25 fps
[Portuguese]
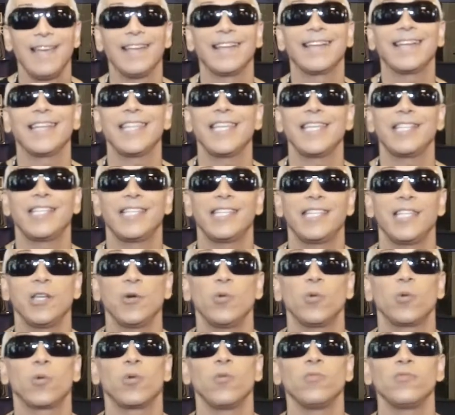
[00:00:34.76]

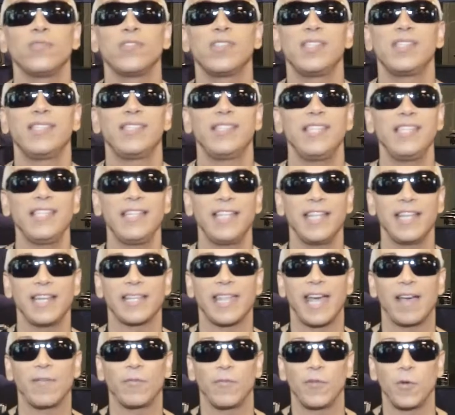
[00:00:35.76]
cresceu
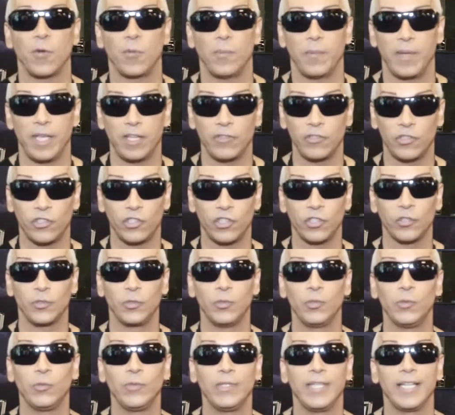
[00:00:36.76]
consideravelmente
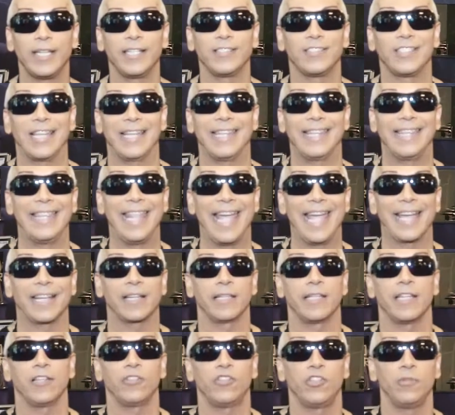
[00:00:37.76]
durante a
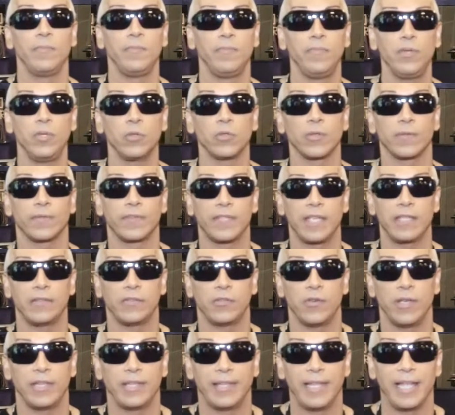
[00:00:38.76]
década de
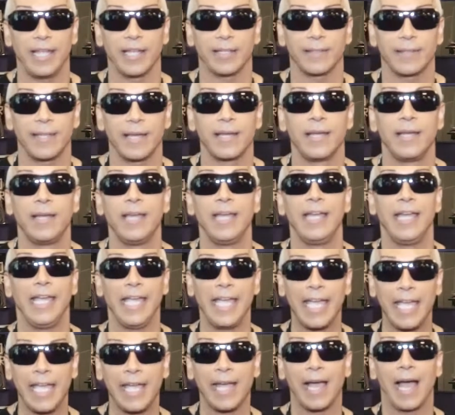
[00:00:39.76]
1980
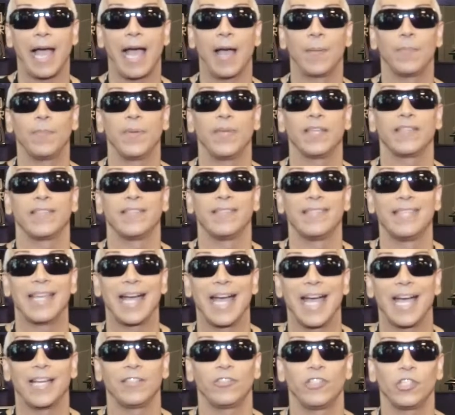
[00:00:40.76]
e,
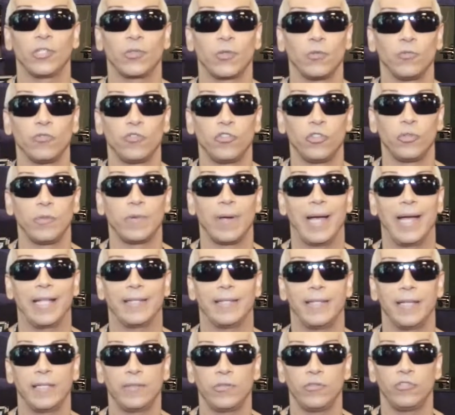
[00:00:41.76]
apesar de continuar
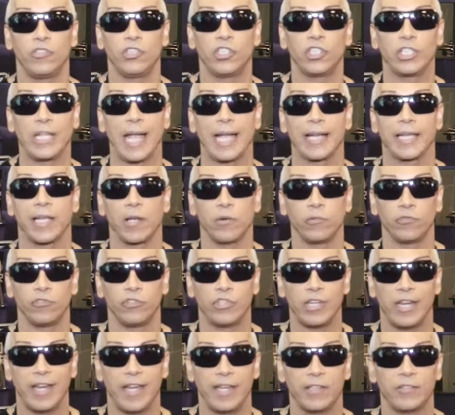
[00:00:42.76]
dando destaque ao
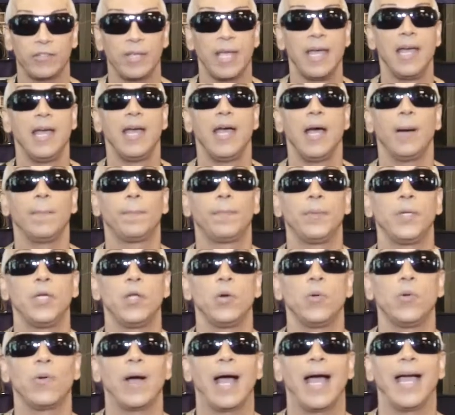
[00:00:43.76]
jazz,
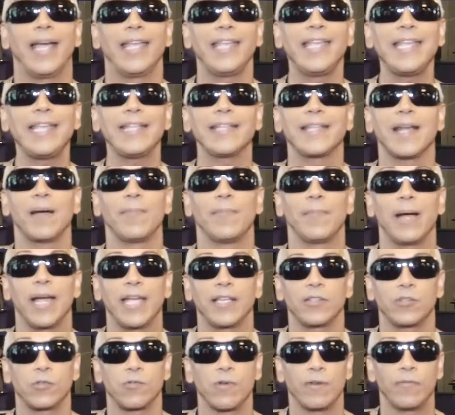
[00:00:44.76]
ampliou ainda
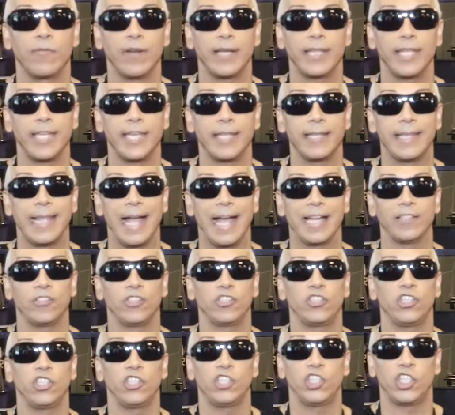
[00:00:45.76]
mais sua
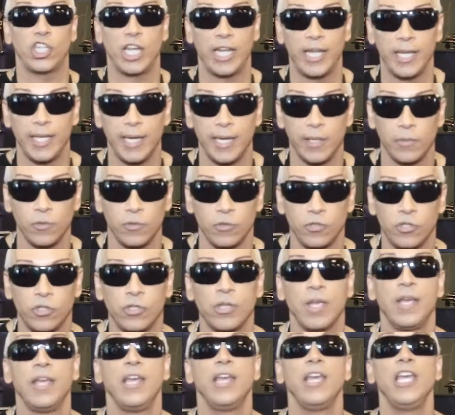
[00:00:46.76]
variedade de
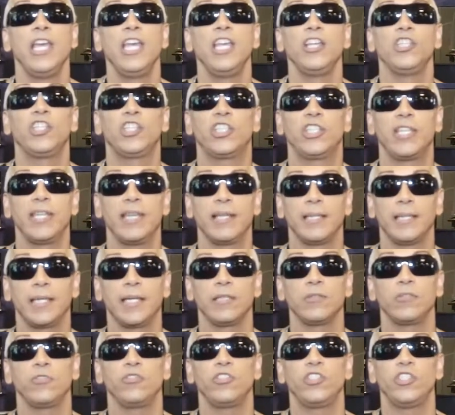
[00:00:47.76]
gêneros,
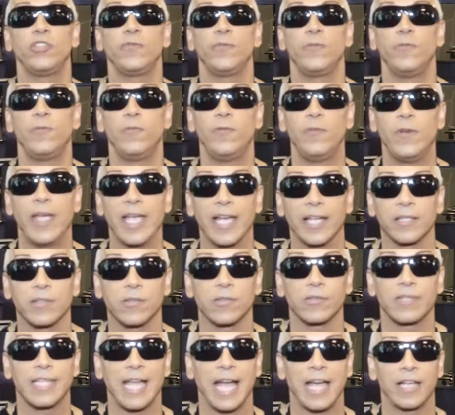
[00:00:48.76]
estrelando
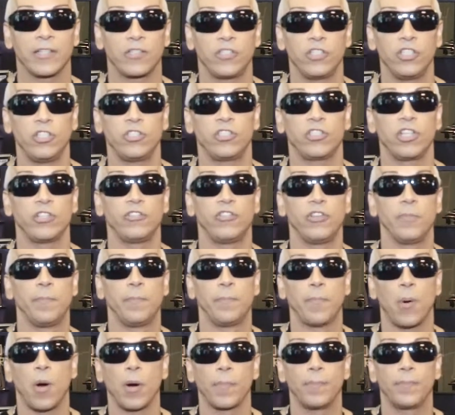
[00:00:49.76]
diversos artistas de
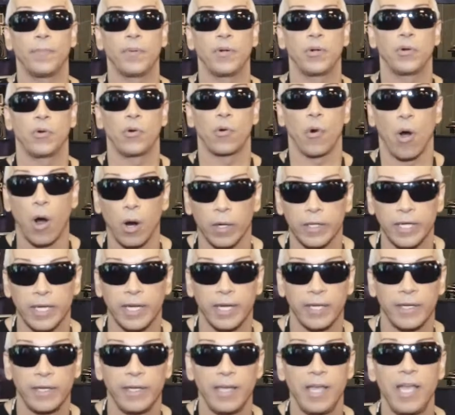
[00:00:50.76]
pop
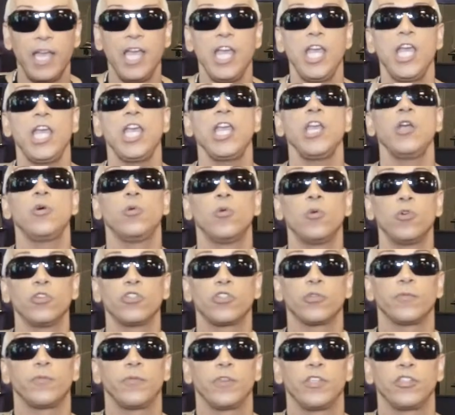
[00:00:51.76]
rock. E
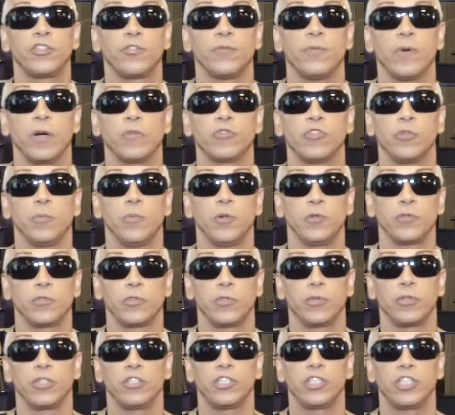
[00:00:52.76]
hoje o Festival de
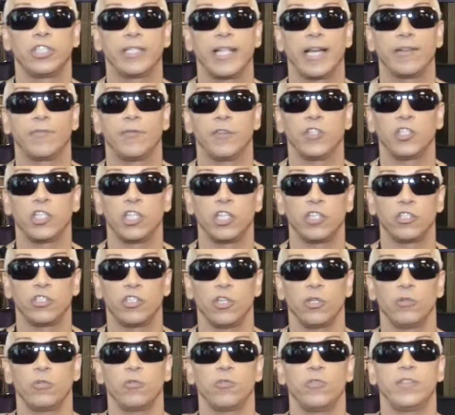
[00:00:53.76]
Montreux está
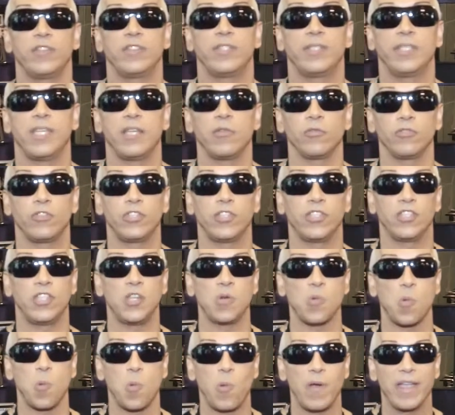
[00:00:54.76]
festejando os seus
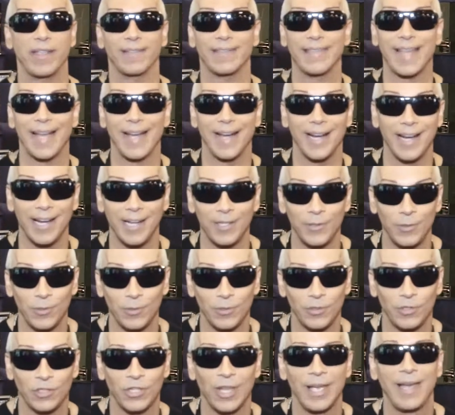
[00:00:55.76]
50
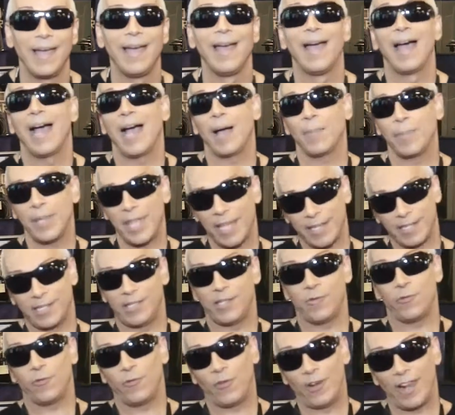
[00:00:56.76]
anos. A
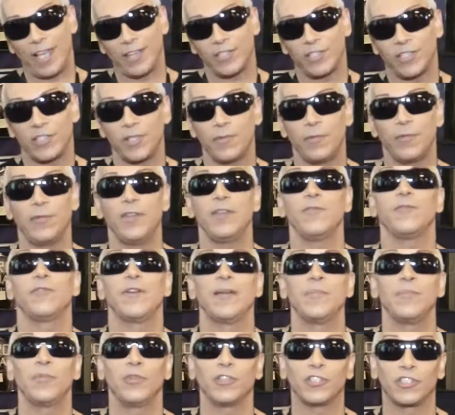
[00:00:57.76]
Brasil Flash TV
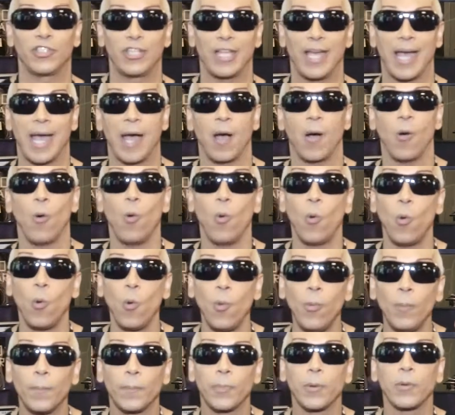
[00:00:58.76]
vai mostrar
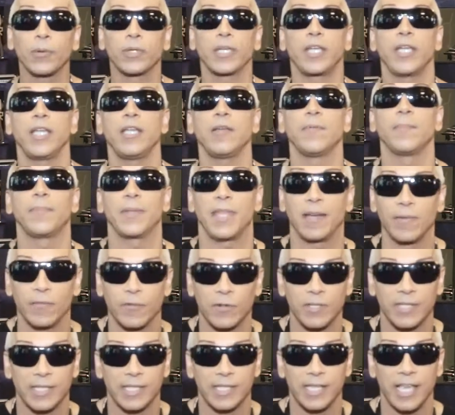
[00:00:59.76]
pouquinho para
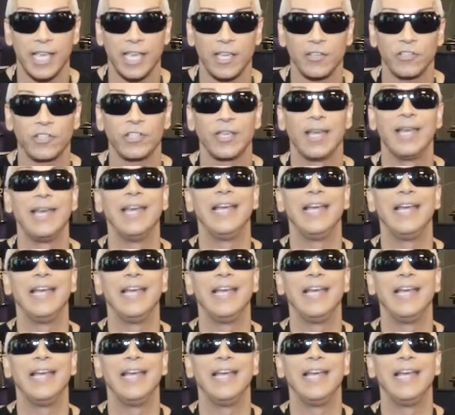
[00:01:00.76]
vocês